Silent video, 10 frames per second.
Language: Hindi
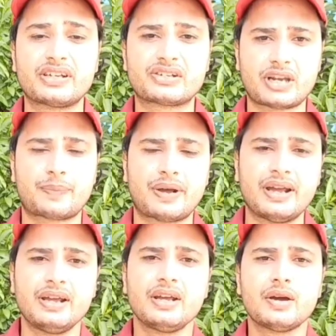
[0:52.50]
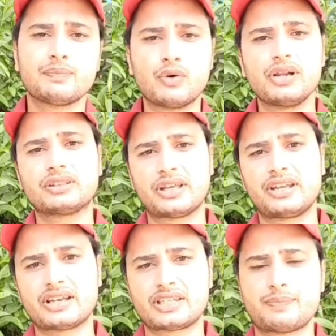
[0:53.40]
पर डिस्टर्ब हैं पूरी
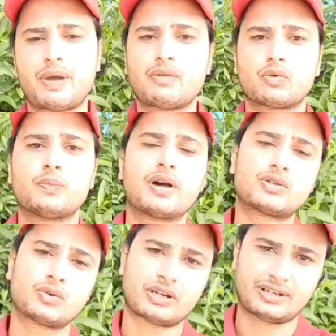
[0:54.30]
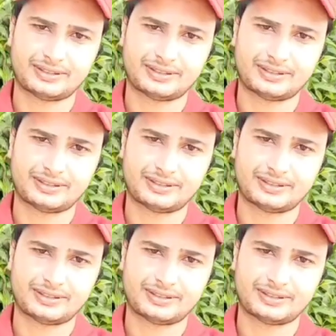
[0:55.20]
तरीके से बेवकूफ़ बन चुके